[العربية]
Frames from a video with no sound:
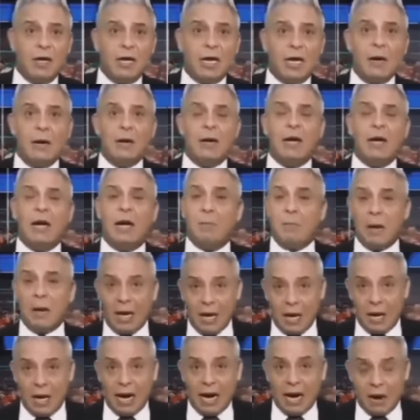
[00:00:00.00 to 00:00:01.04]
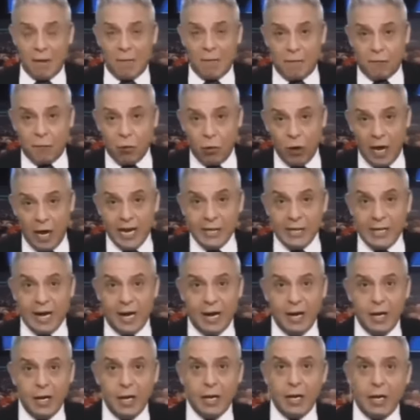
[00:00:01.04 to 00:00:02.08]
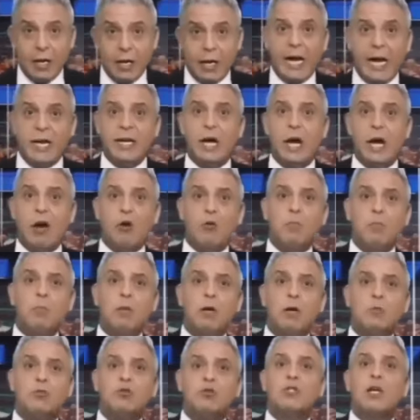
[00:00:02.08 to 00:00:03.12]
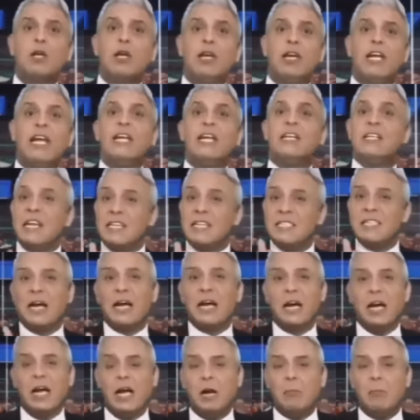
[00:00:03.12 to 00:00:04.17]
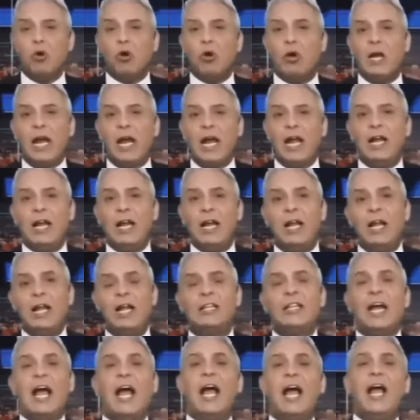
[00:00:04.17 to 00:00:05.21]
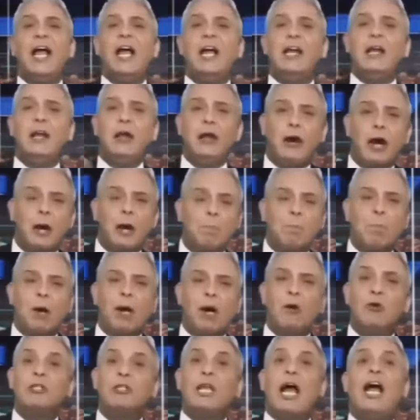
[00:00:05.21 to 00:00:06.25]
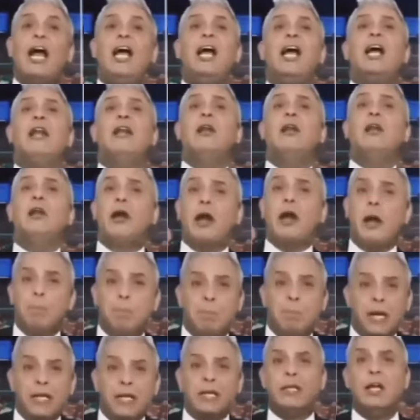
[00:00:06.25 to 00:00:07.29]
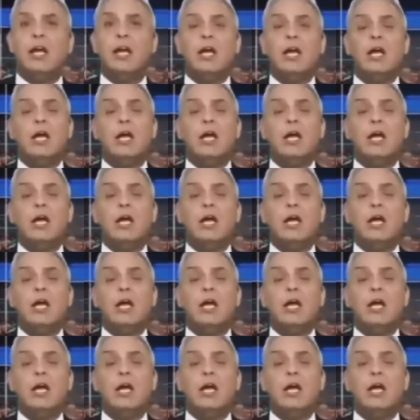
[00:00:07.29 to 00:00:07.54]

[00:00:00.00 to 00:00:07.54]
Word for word: كان لما في هولندا كان يا أم المصلين ده زكريا بخلال تحية للي ربى وتحية للي ربت